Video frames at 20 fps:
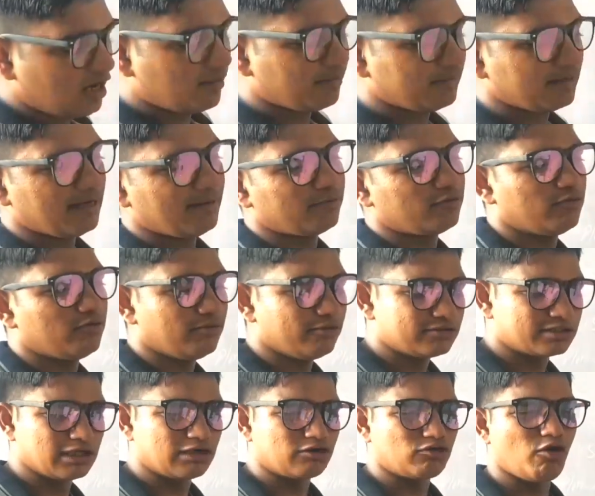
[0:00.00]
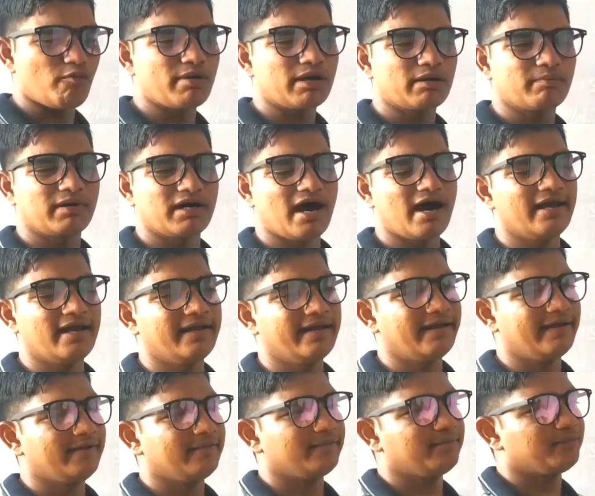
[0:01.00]
हमने आपको बहुत से टॉपिक पढ़ाए
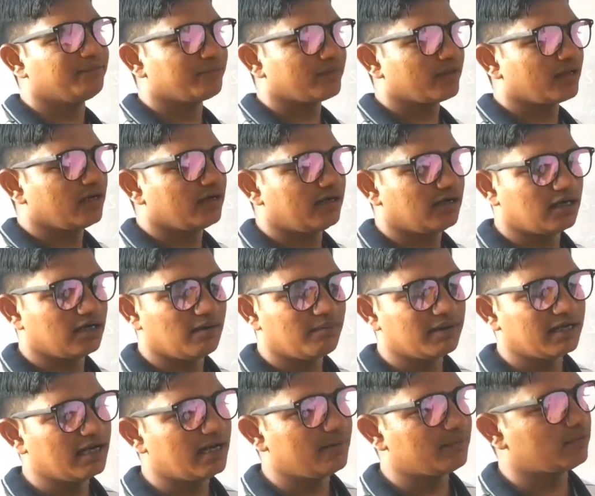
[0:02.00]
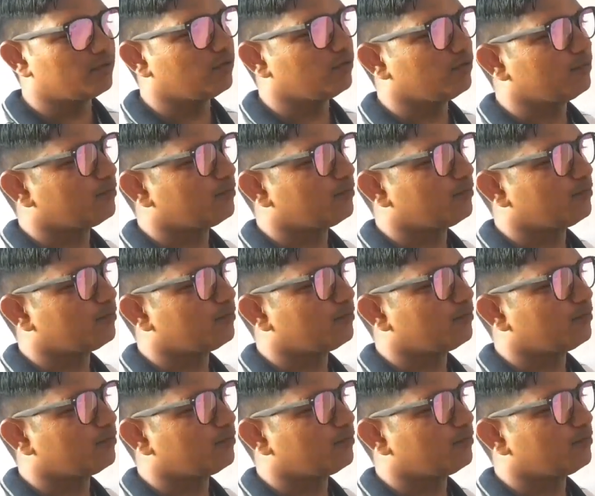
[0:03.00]
हैं कल हमने आपको